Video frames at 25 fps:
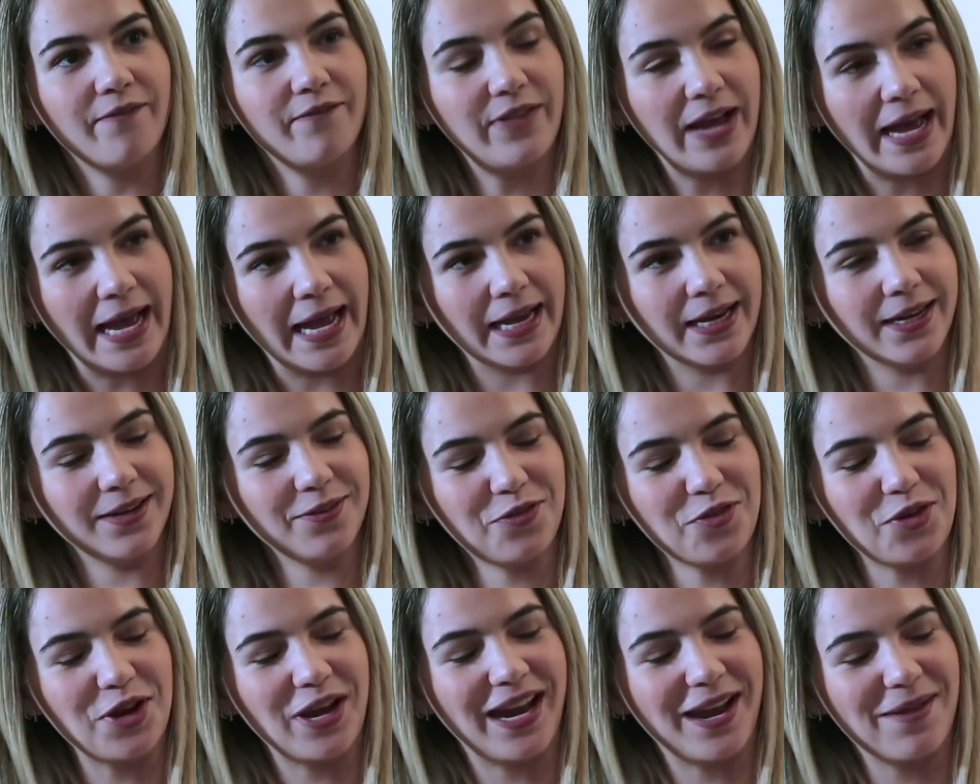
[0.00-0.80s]
Vine
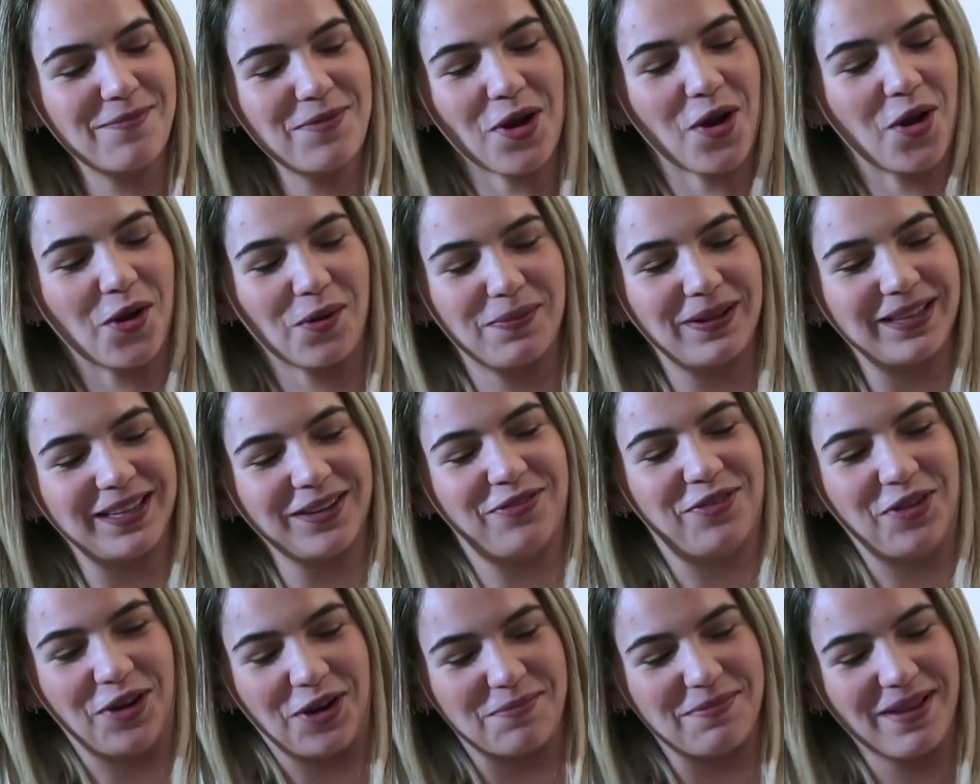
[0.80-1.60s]
fue la mejor
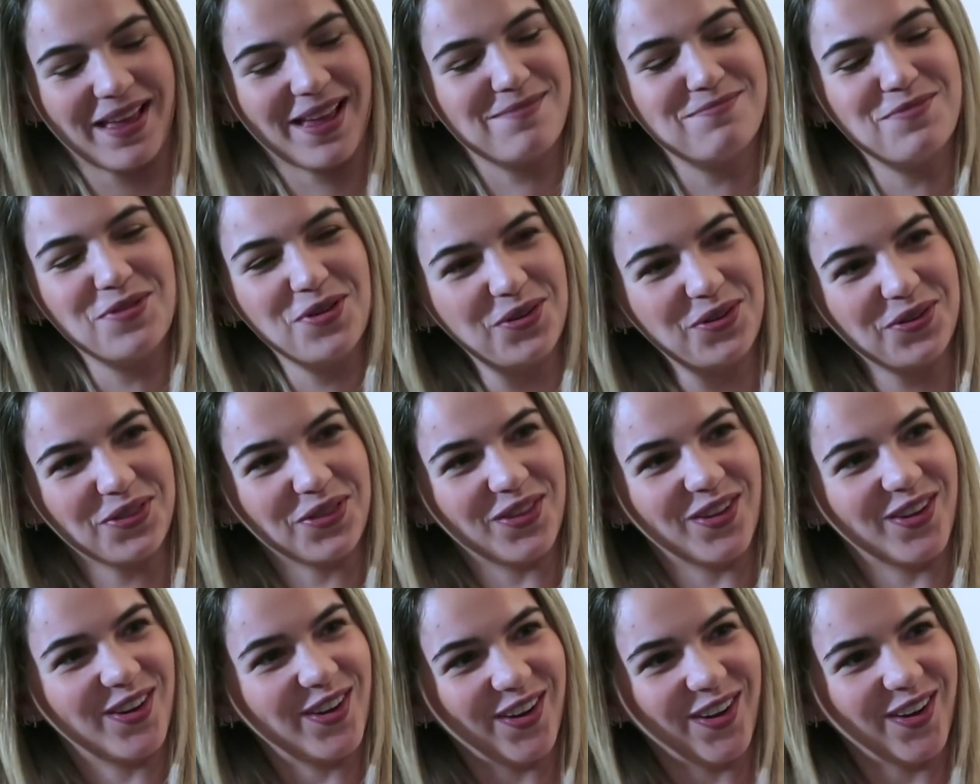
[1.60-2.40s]
plataforma del
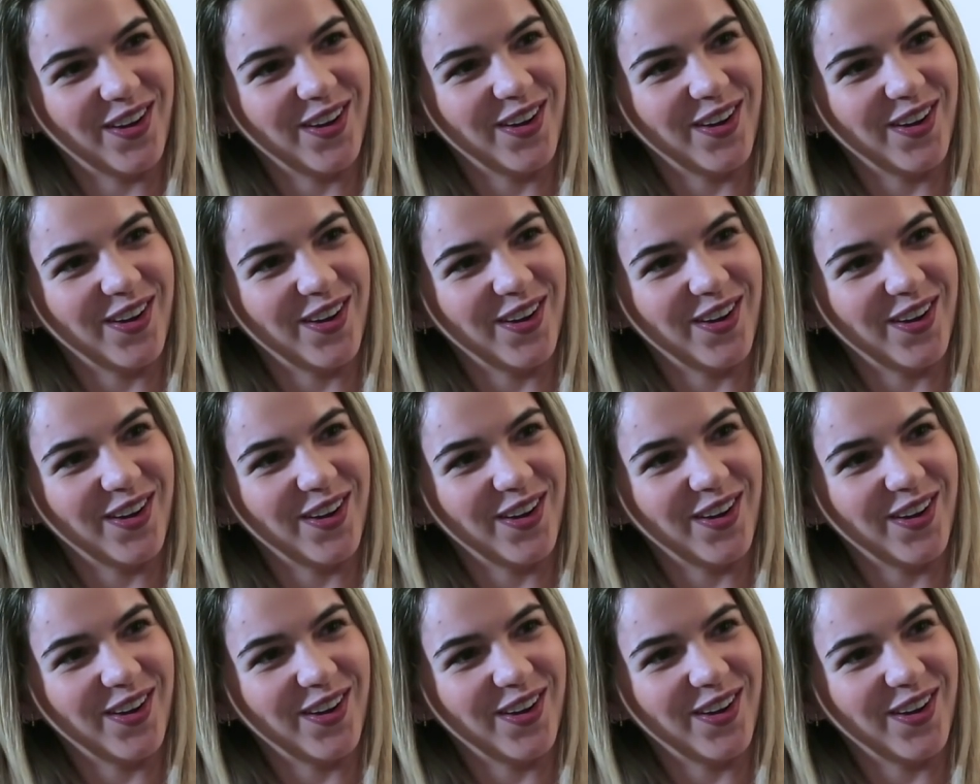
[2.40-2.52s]
mundo.